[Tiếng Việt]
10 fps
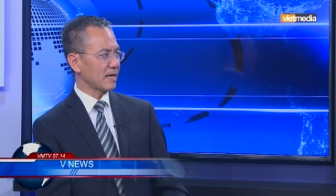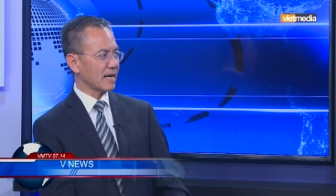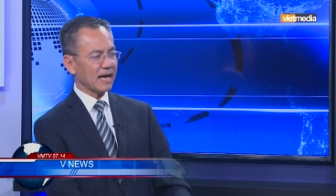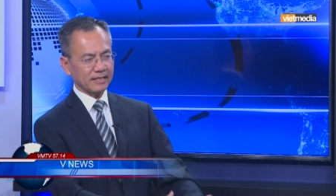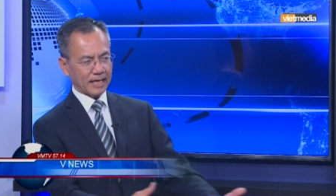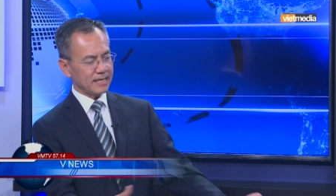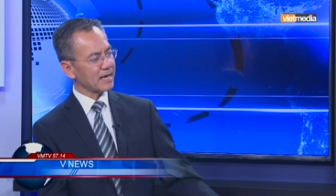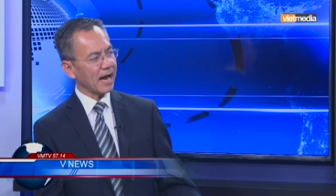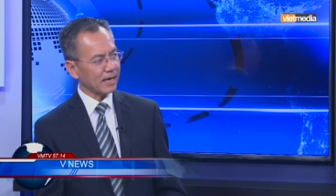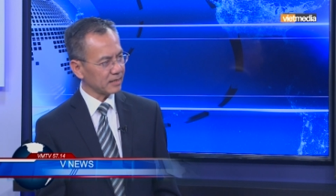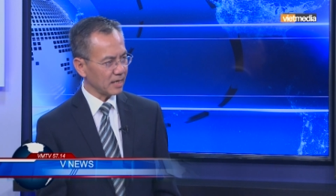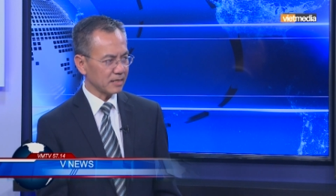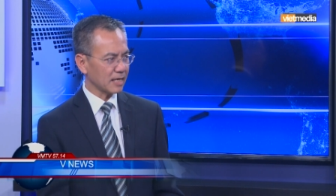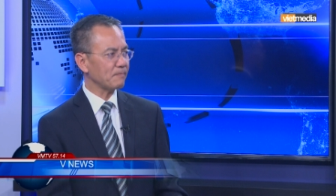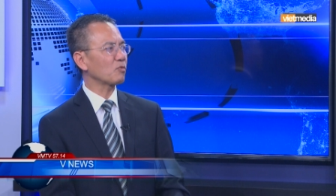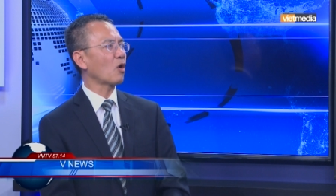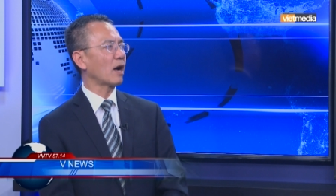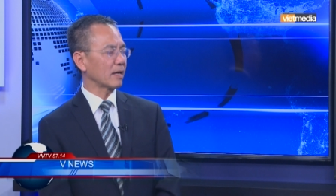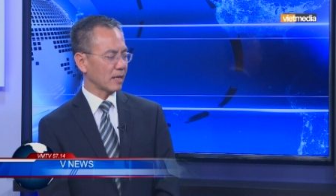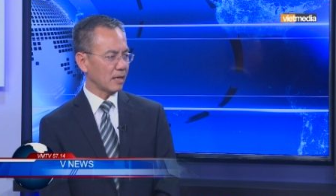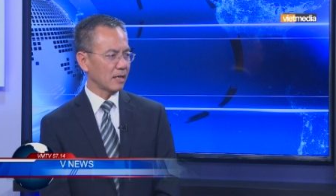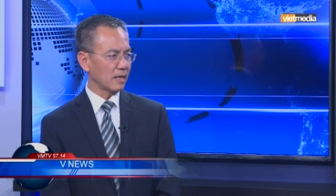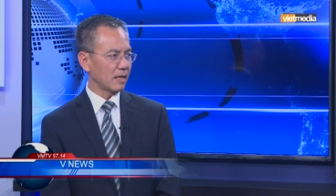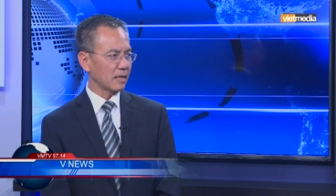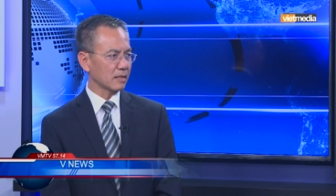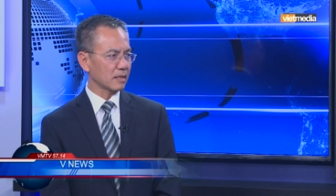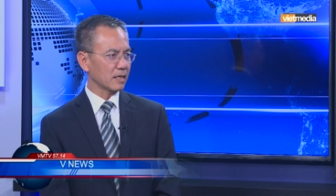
đang xảy ra trên khắp toàn cái, cái, ờ,